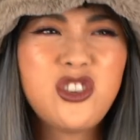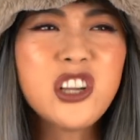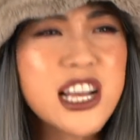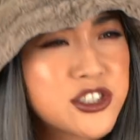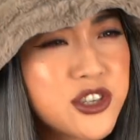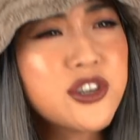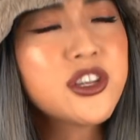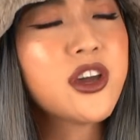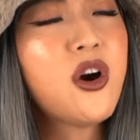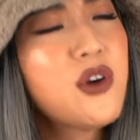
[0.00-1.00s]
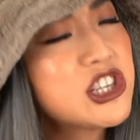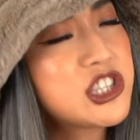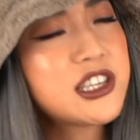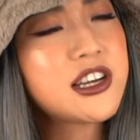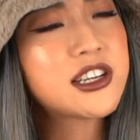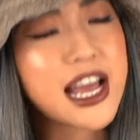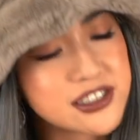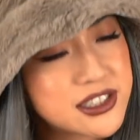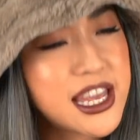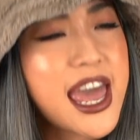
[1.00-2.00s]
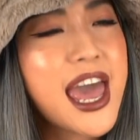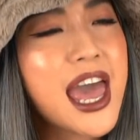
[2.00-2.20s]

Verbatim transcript: こら中で吠え散らかして